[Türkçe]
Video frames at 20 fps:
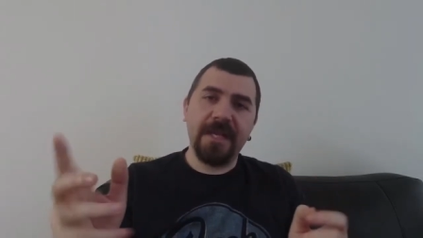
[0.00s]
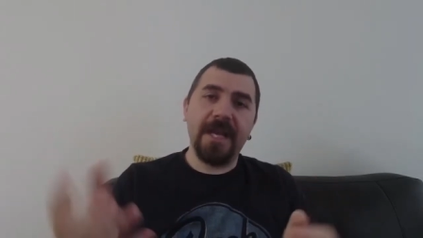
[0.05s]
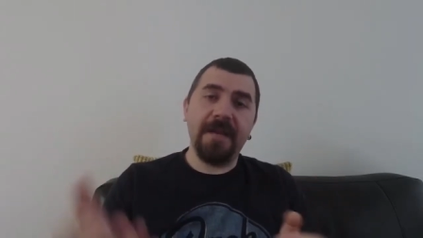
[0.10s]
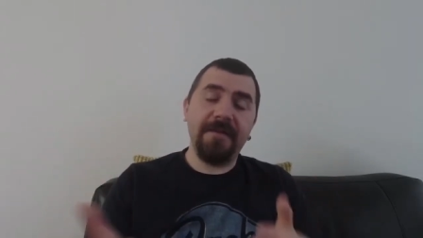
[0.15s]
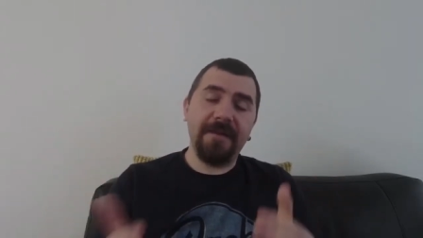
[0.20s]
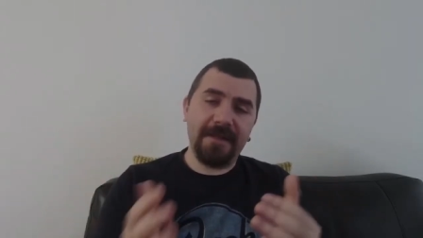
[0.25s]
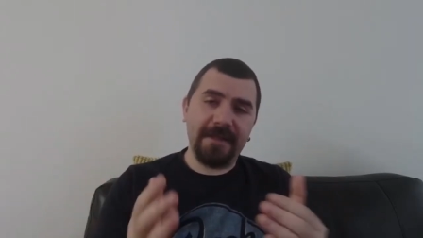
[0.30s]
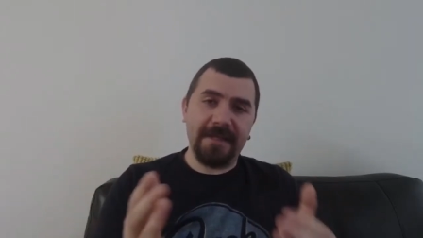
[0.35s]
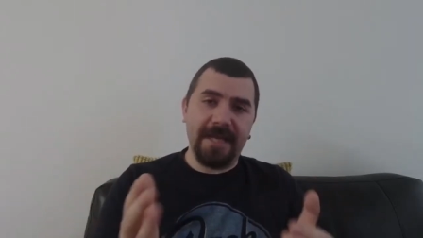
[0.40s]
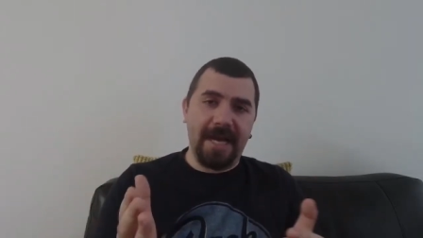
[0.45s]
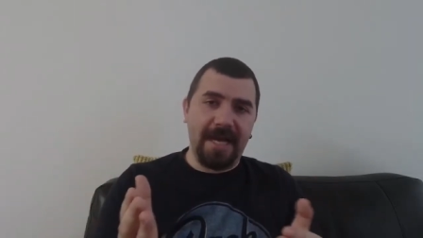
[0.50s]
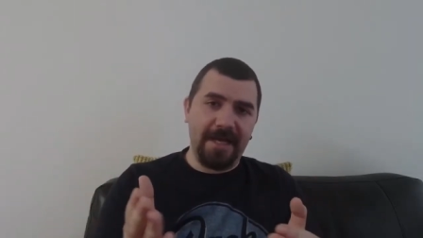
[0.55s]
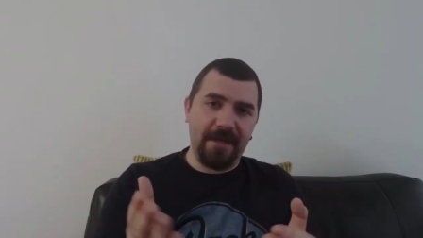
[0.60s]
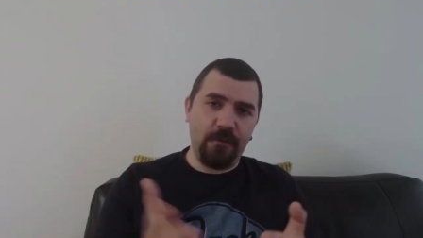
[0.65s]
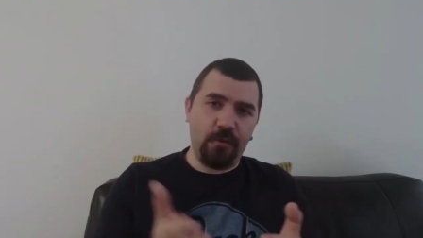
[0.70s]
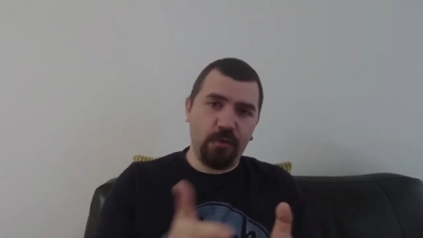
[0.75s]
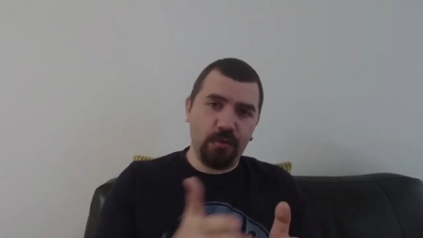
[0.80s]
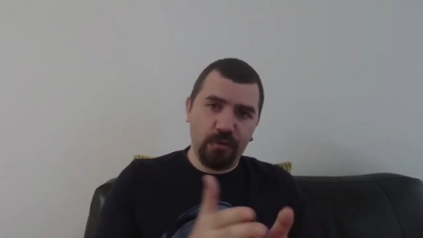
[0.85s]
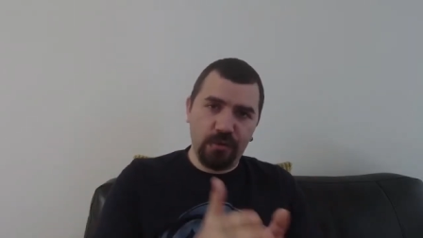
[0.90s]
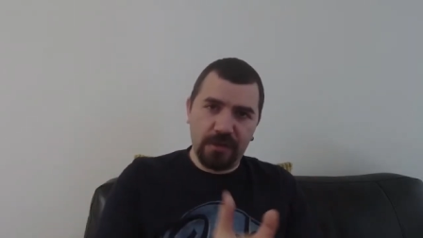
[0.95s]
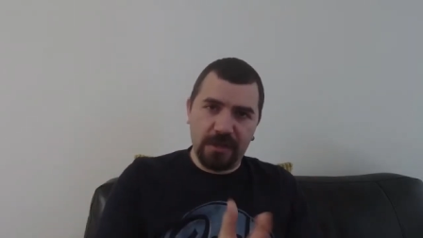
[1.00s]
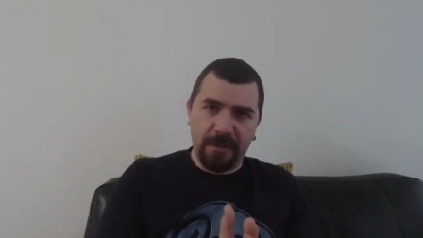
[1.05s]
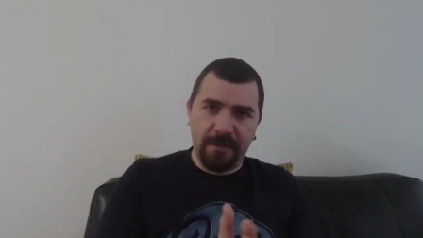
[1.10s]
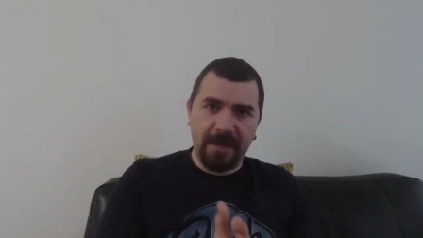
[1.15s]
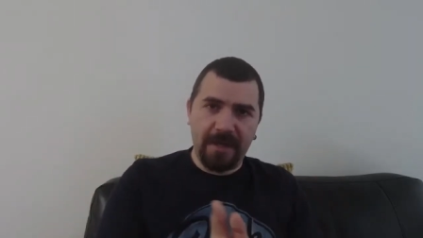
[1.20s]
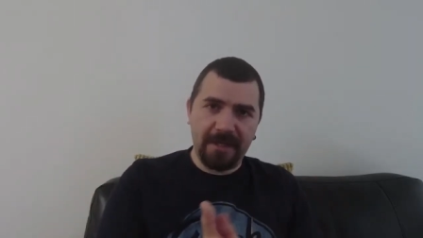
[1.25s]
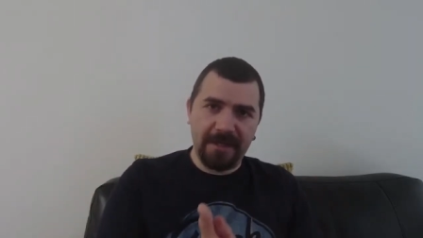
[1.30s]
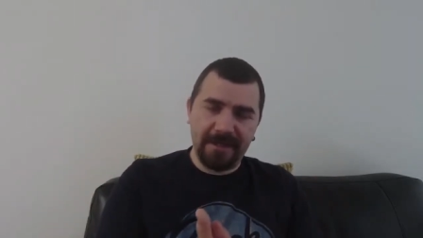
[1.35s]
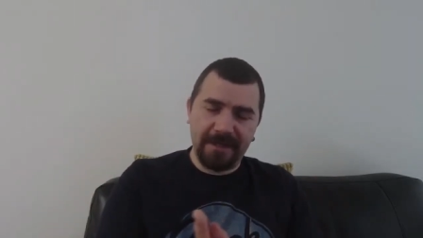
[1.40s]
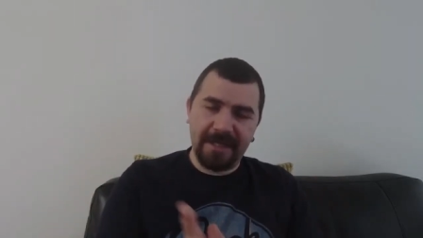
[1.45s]
Evet yani onun
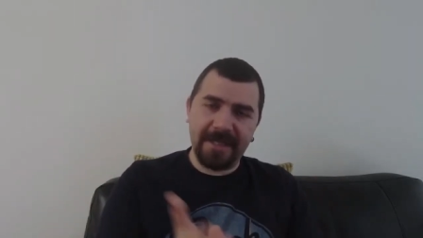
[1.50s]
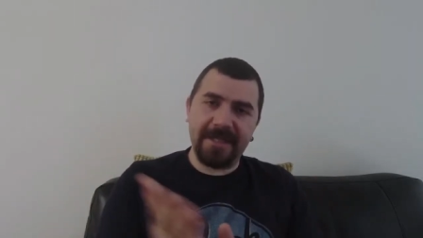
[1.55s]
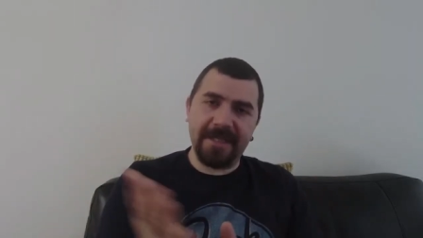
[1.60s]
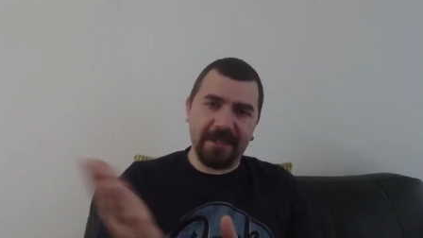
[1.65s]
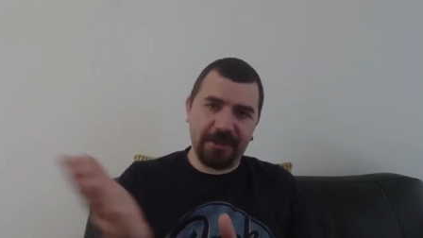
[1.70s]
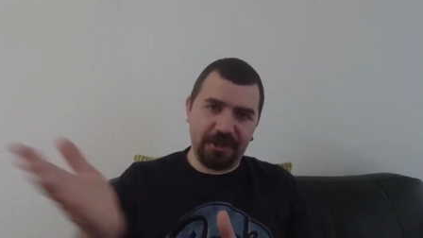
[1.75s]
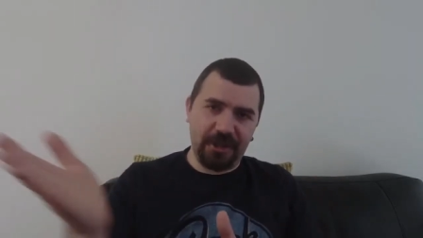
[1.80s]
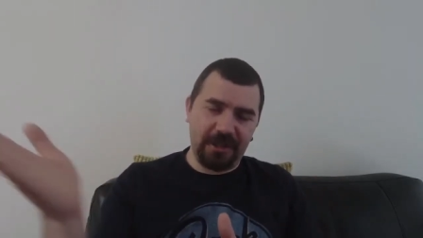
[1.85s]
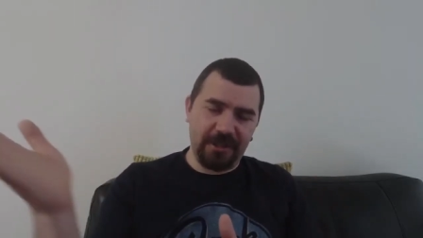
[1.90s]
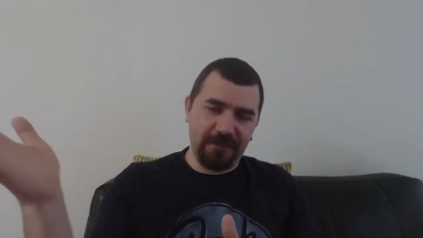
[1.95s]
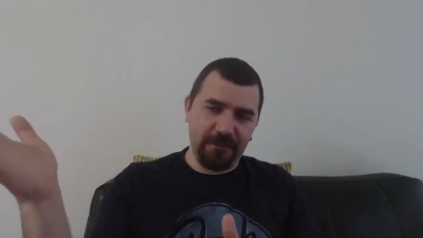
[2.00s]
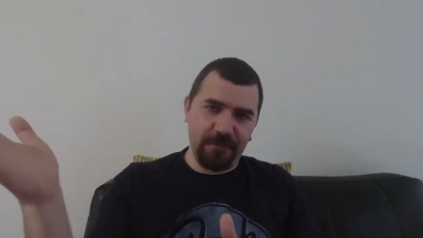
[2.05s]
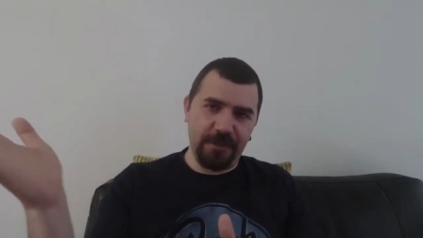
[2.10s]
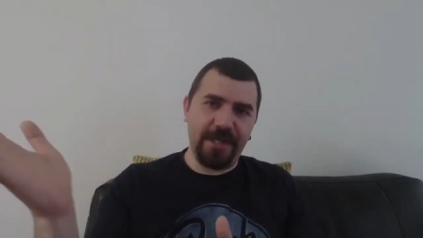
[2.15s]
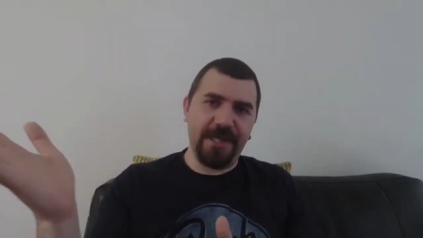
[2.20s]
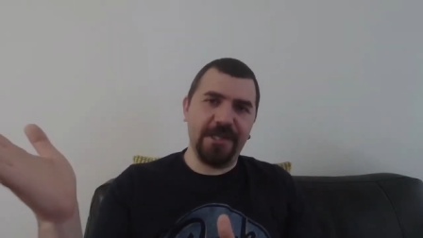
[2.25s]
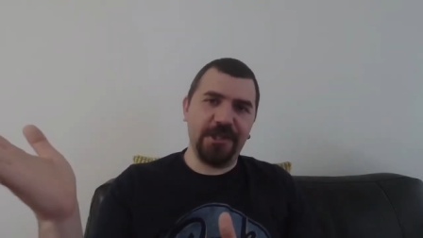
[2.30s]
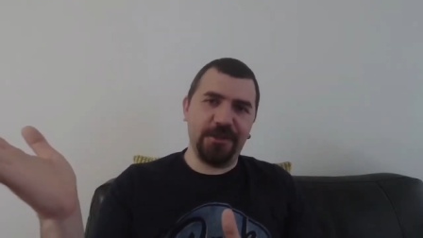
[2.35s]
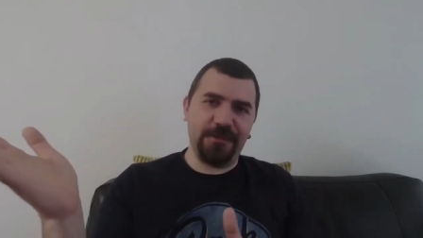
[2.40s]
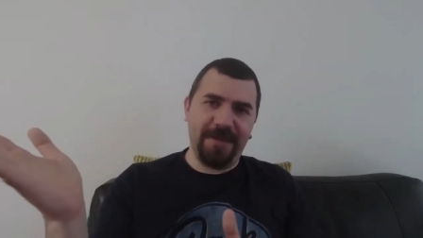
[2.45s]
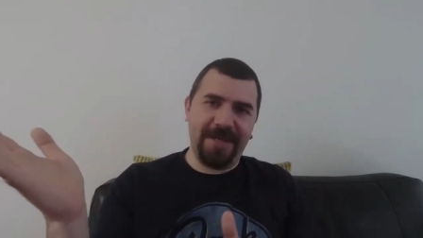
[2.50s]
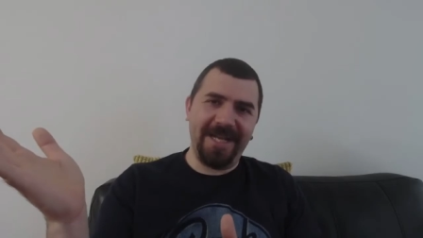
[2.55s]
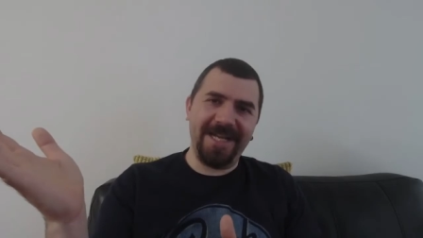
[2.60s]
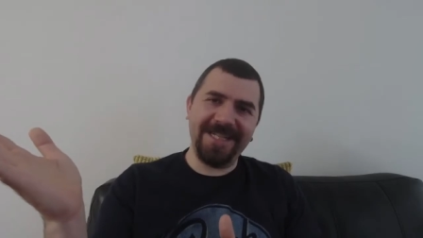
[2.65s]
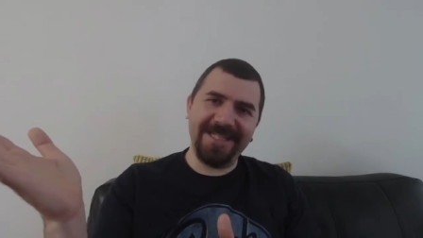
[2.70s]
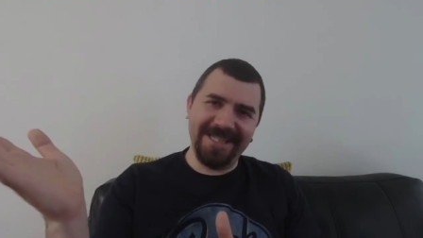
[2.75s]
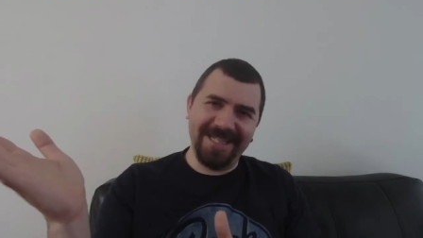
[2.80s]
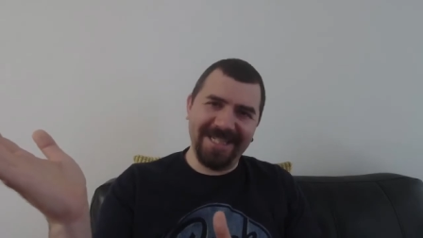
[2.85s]
zamanında yaşandı bu gelişmeler.